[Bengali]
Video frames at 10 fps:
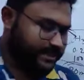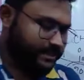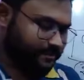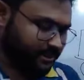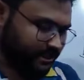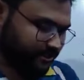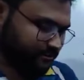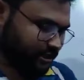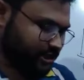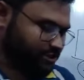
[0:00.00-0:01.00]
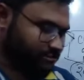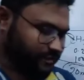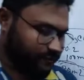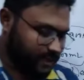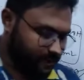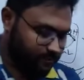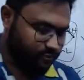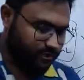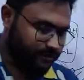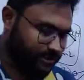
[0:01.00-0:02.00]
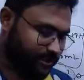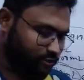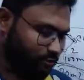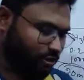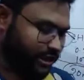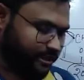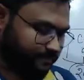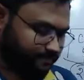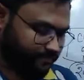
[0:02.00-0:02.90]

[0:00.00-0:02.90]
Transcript: এই চ্যাপ্টারে তো এক ঘন্টা শেষ করে ফেললাম নতুন চ্যাপ্টারে ধরবো কি